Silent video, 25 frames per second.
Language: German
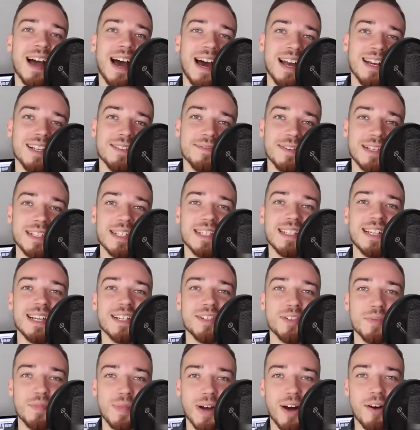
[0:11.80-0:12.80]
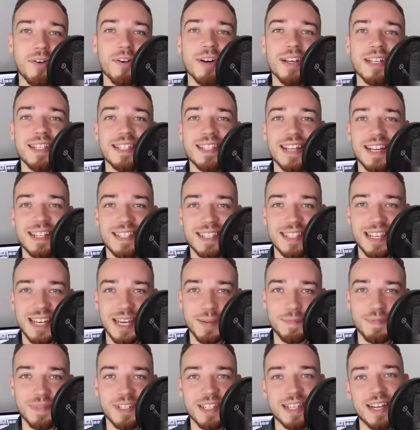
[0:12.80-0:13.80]
Alles, was ich dazu brauche, ist dein
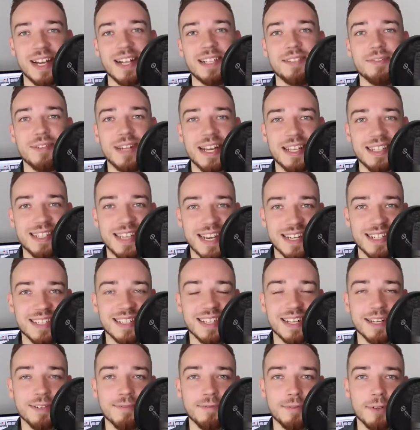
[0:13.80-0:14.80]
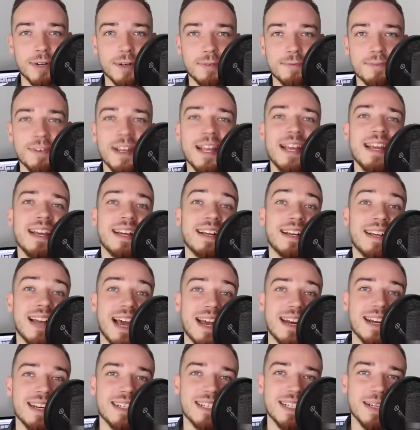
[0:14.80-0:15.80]
Skript, also dein Textentwurf.
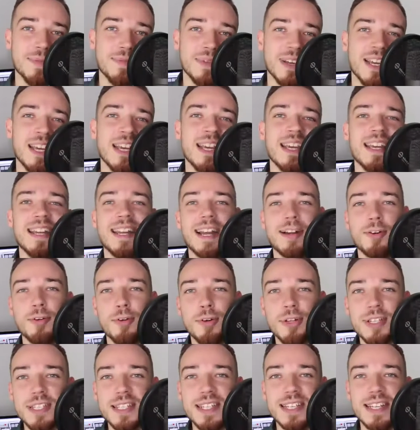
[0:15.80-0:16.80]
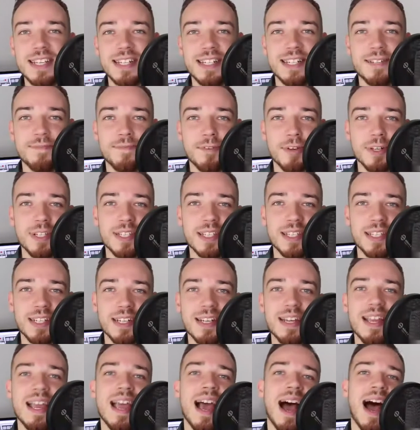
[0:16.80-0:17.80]
Kleiner Tipp, in der Kürze liegt die
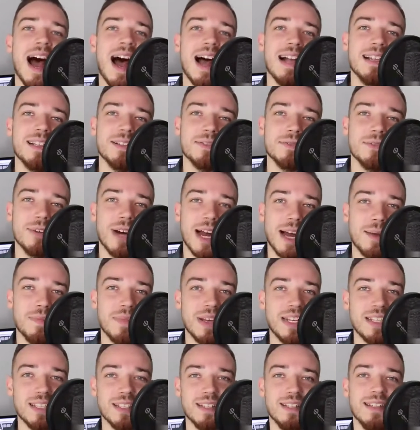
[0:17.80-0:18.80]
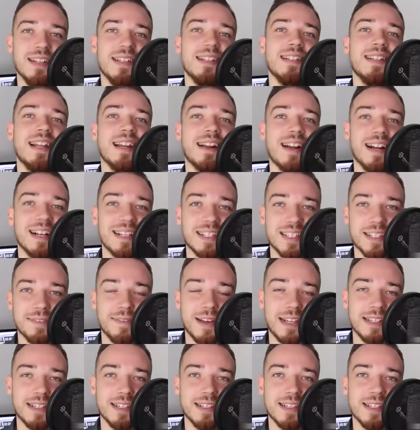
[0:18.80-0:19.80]
Würze, also am besten nicht länger als
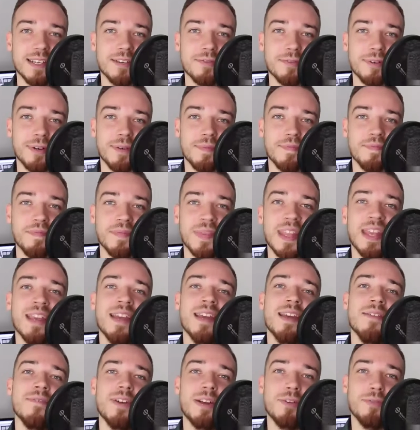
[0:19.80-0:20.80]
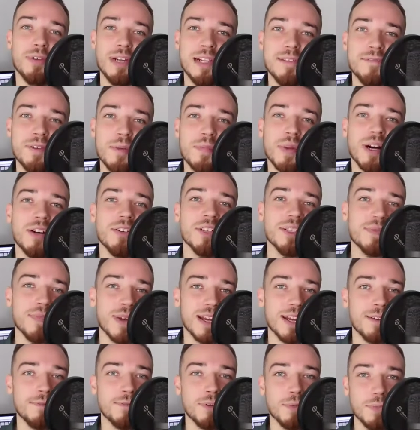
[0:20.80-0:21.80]
20 Sekunden. Wenn du Hilfe brauchst
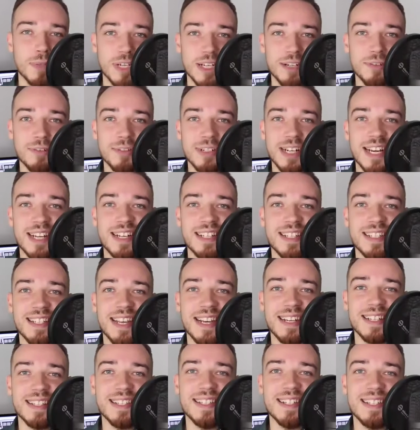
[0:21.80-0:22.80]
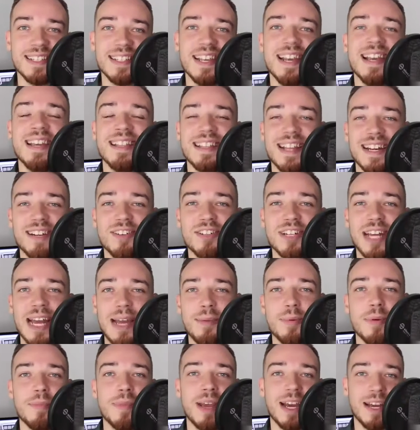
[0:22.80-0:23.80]
bei der Formulierung deines Textes, dann
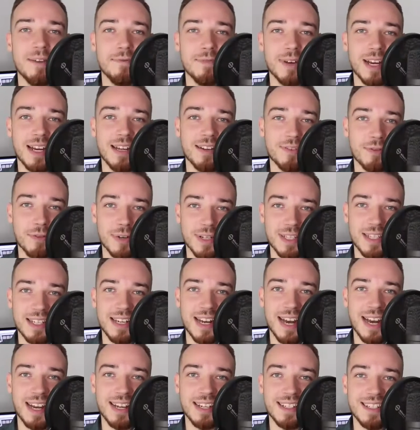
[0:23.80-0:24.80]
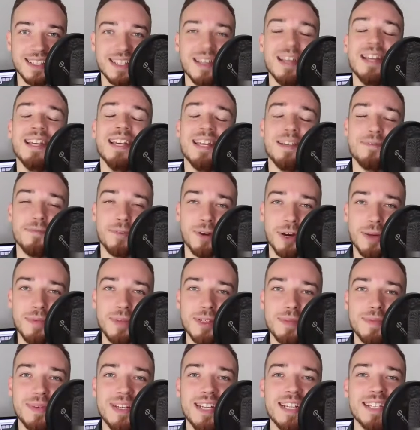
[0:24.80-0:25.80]
schreibe mir einfach eine kurze Nachricht. Ich freue
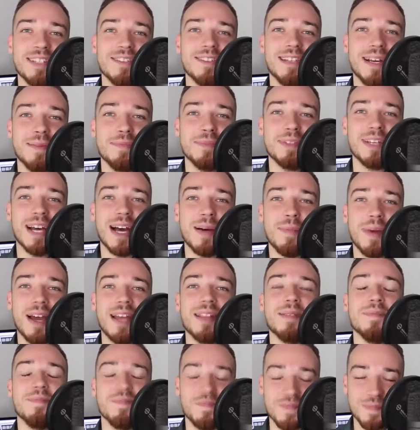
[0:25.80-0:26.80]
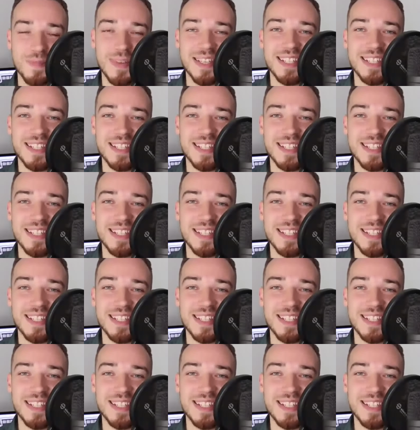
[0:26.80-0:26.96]
mich, mit dir zusammenzuarbeiten.